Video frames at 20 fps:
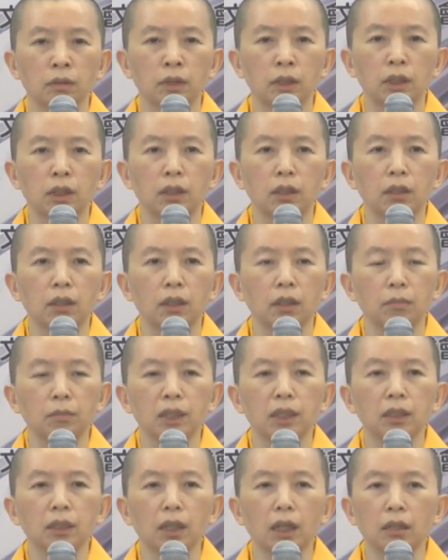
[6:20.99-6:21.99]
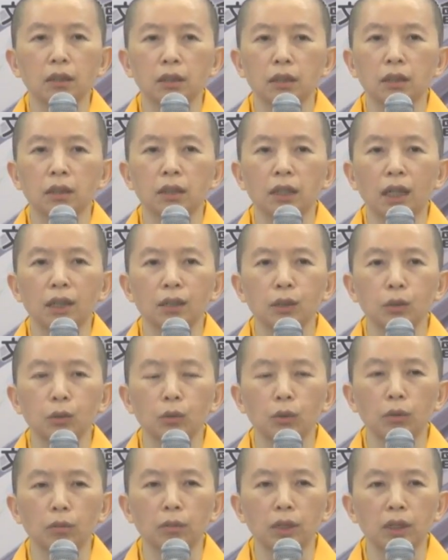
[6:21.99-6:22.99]
请根本上师加持
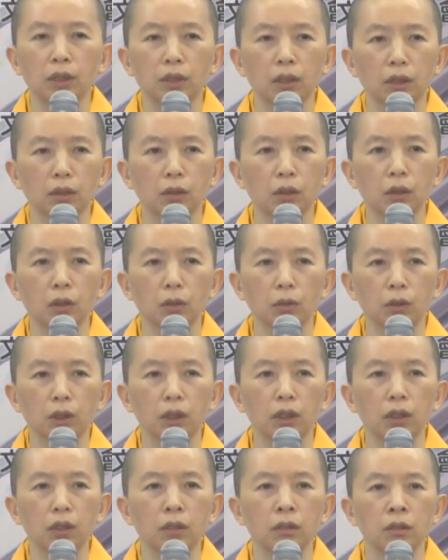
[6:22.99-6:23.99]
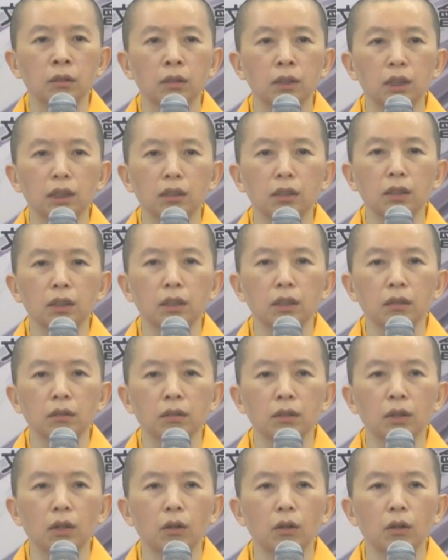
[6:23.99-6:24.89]
我们身口意清净，